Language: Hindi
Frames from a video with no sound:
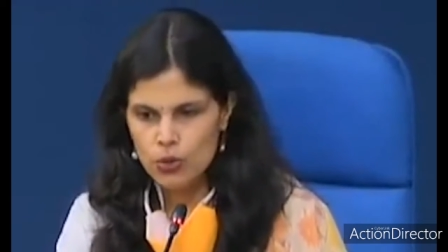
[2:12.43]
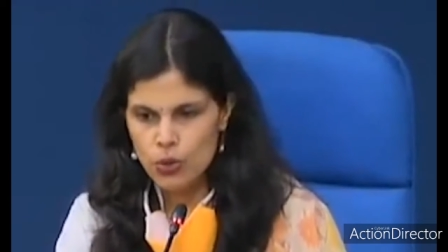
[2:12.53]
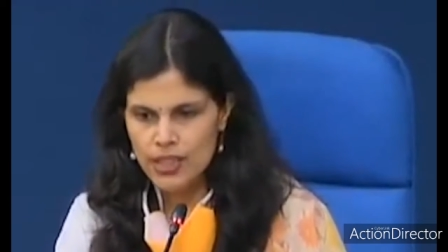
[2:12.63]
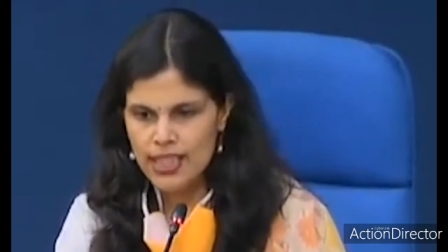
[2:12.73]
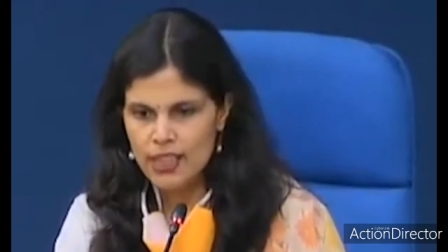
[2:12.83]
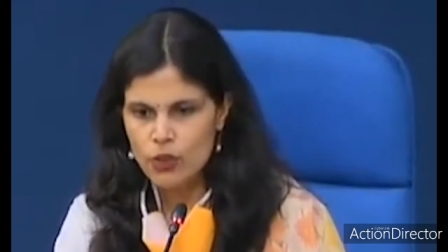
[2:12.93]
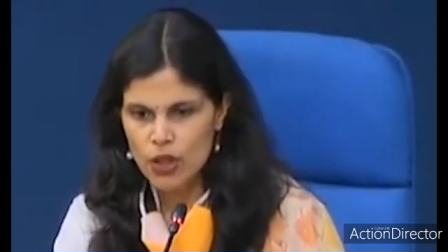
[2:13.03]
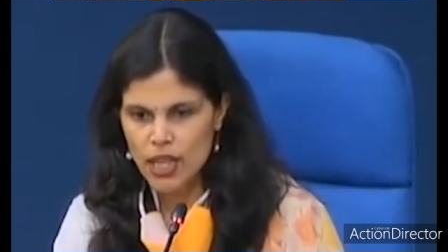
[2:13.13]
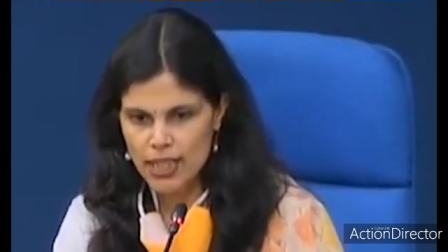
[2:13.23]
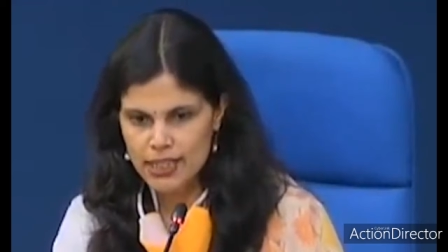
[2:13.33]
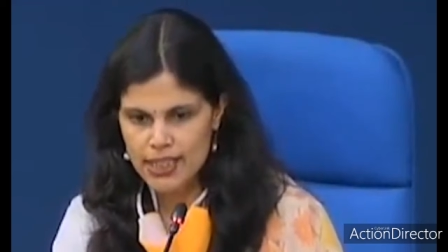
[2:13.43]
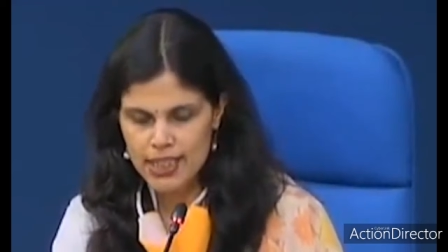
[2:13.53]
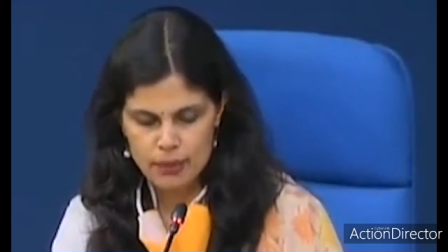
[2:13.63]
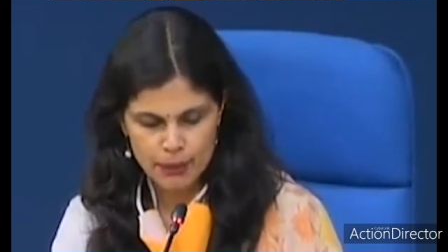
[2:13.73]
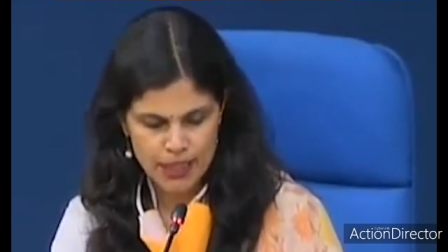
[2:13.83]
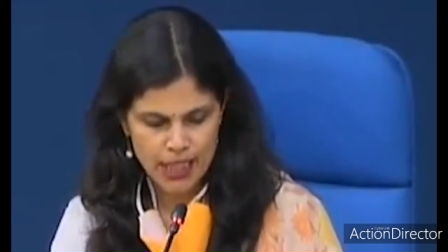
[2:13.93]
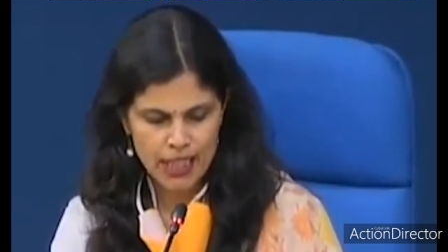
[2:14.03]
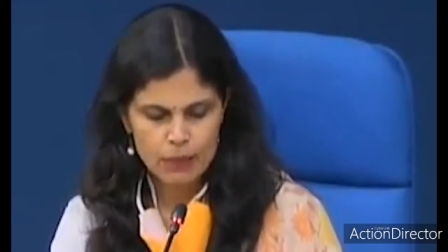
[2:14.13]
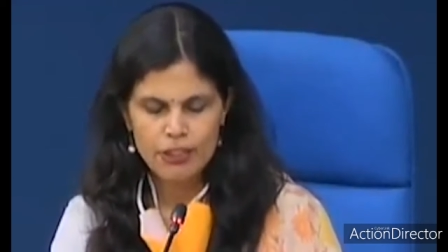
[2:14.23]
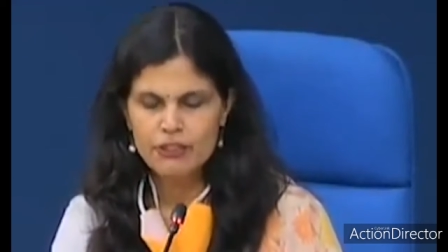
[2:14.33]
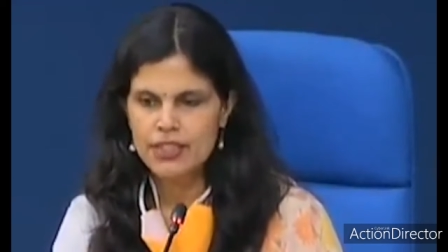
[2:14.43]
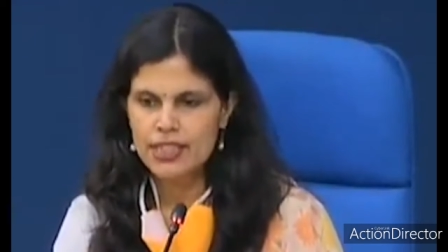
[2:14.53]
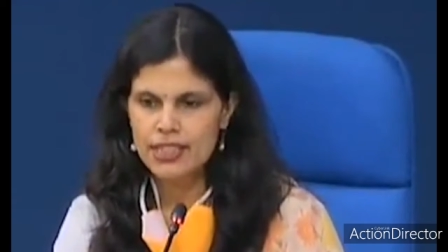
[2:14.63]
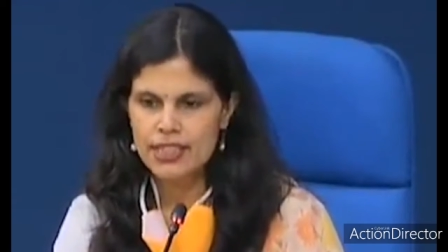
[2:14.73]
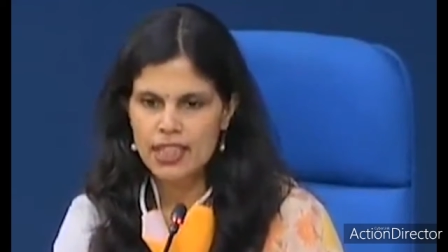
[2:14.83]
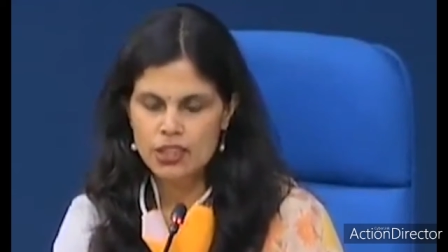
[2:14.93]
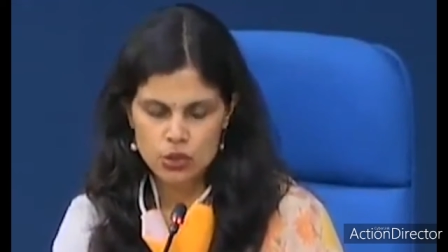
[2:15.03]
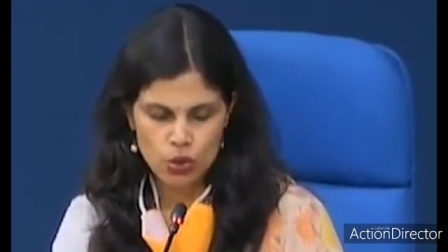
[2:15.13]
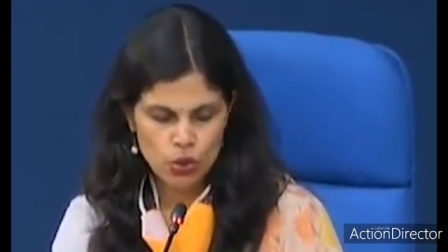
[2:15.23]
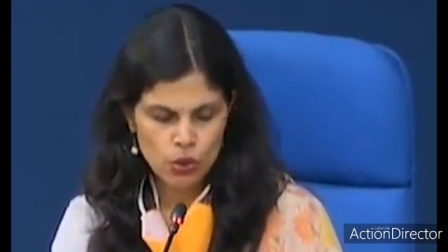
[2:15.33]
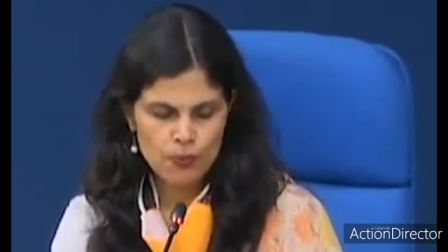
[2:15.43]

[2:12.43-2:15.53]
उन्होंने गांधी अस्पताल भी विजिट किया जो